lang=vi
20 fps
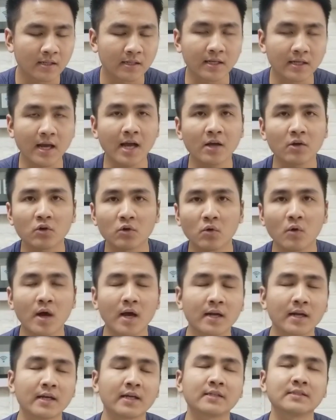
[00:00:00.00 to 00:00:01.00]
thì hai con
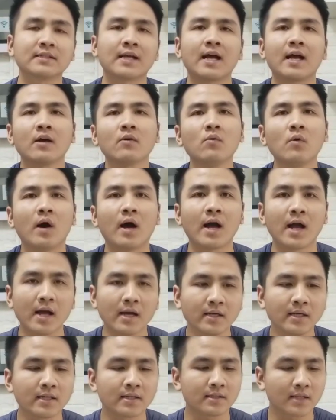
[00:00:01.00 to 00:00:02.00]
loa này giá của
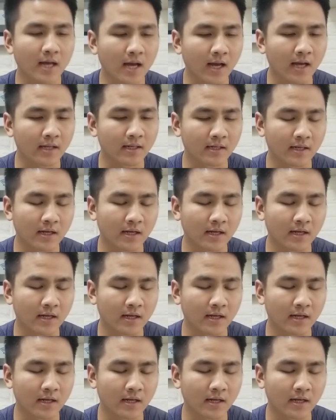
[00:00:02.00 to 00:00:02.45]
hãng hiện tại